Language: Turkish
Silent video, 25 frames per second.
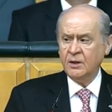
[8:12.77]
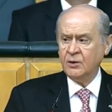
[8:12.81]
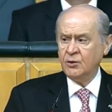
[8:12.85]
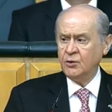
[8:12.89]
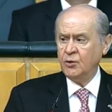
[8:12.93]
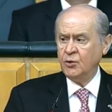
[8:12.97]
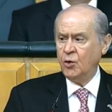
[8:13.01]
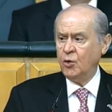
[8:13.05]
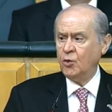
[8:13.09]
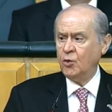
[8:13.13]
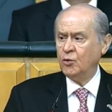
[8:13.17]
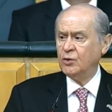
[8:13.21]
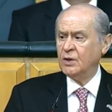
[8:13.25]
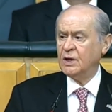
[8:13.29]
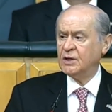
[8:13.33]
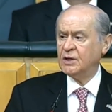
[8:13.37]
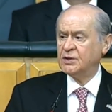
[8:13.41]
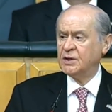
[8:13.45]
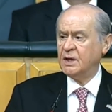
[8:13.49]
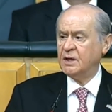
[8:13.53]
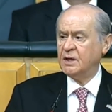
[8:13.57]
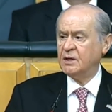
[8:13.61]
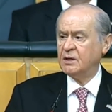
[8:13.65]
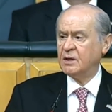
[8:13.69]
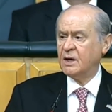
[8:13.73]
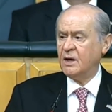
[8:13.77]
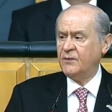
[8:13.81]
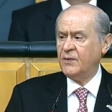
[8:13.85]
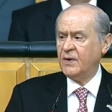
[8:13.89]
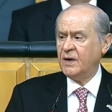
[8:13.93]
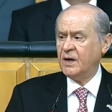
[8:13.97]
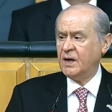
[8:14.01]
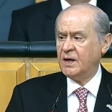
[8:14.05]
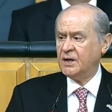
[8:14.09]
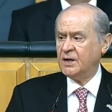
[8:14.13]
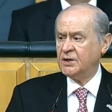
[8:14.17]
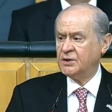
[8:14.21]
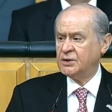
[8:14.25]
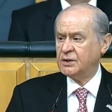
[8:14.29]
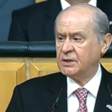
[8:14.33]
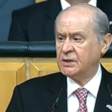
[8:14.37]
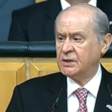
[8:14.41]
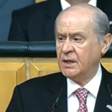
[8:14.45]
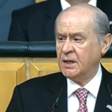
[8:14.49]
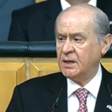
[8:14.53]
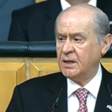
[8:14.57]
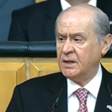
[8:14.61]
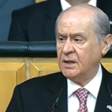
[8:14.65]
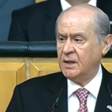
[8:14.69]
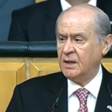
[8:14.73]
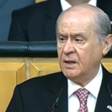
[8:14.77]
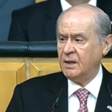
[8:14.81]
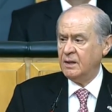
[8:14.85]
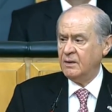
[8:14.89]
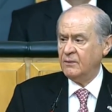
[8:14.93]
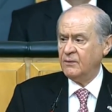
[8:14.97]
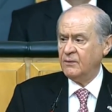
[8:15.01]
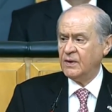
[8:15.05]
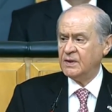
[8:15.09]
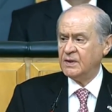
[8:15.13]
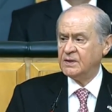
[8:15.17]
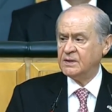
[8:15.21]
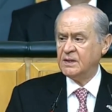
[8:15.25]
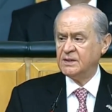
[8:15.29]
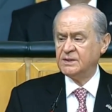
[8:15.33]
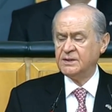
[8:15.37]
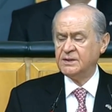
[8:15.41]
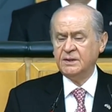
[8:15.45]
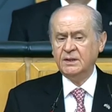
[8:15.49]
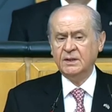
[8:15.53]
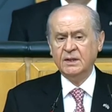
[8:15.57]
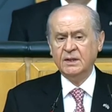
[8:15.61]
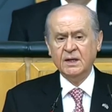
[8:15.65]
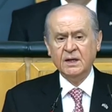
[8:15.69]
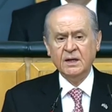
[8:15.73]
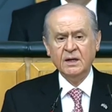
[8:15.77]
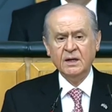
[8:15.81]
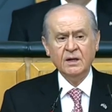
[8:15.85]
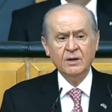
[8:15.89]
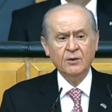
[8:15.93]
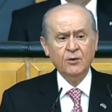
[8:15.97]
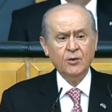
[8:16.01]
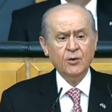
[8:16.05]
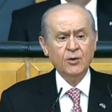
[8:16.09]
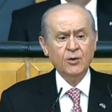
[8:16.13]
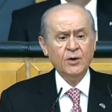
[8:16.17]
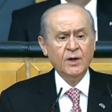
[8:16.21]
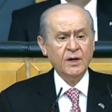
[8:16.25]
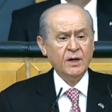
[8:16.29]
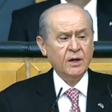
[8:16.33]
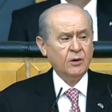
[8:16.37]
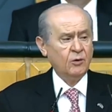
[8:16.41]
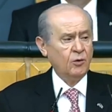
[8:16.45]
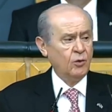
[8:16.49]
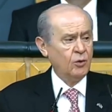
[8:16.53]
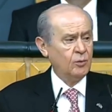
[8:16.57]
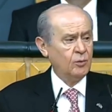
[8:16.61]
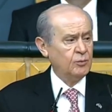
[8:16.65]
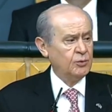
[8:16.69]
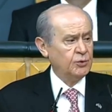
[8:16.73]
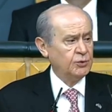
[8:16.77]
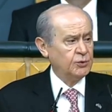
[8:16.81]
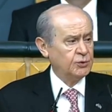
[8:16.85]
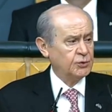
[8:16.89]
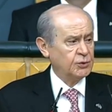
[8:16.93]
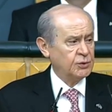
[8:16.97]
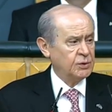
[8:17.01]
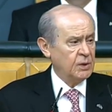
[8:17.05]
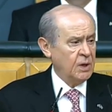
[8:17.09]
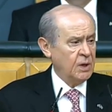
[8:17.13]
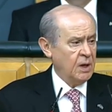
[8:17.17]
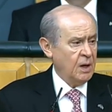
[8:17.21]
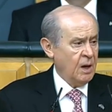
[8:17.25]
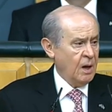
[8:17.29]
yoğunlaşan kafa karışıklarına fazlasıyla ön ayak olmuştur.